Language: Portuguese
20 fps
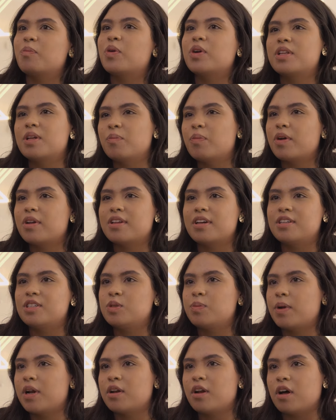é muito
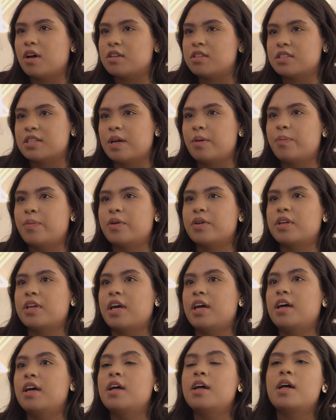importante para nós, né?
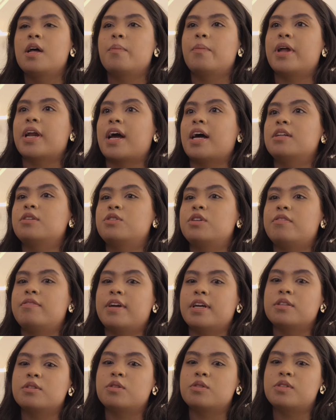Porque o mercado de
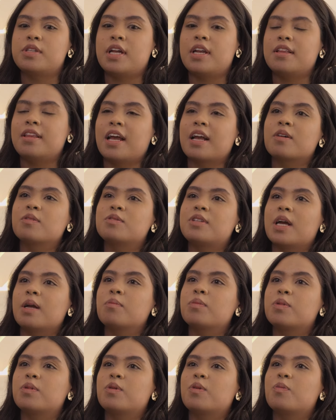eventos, ele tem um
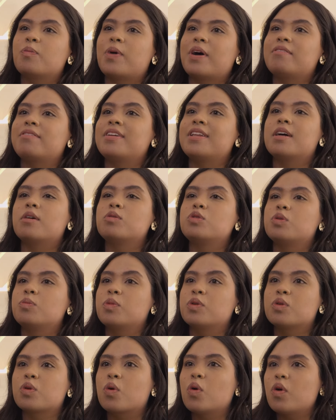tempo, uma vida útil
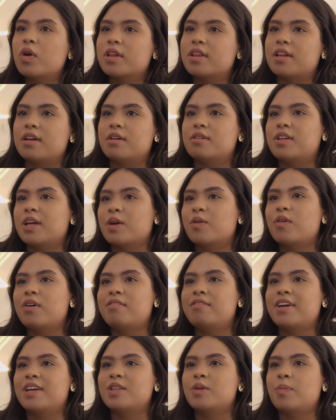muito curta. Eu tenho um
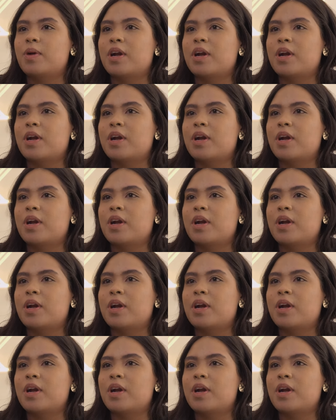evento